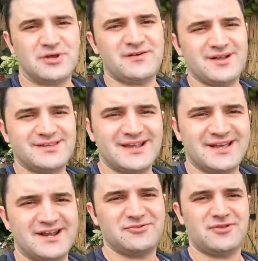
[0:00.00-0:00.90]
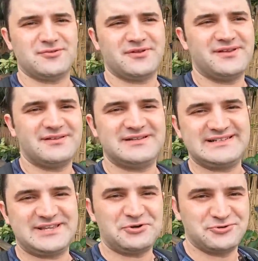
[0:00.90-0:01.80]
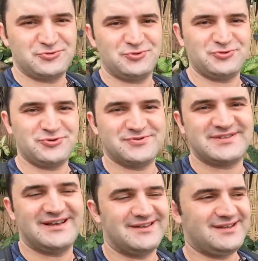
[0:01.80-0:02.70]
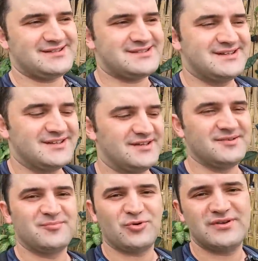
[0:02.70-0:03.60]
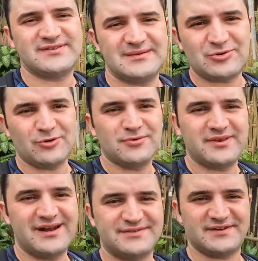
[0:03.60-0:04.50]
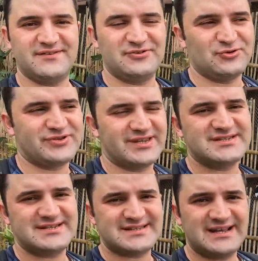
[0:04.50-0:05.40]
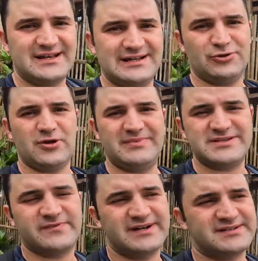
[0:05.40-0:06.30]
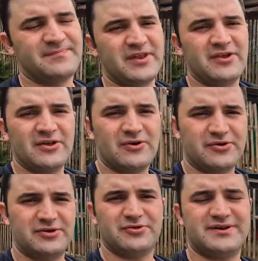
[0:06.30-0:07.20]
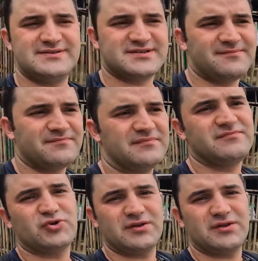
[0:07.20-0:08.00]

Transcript: Dün hava erken karardı. Ondan dolayı kısa oldu dünkü sahneler. Bugün size Bohol'un diğer taraflarını göstereceğiz. Alona Beach var. Oraya doğru gideceğim.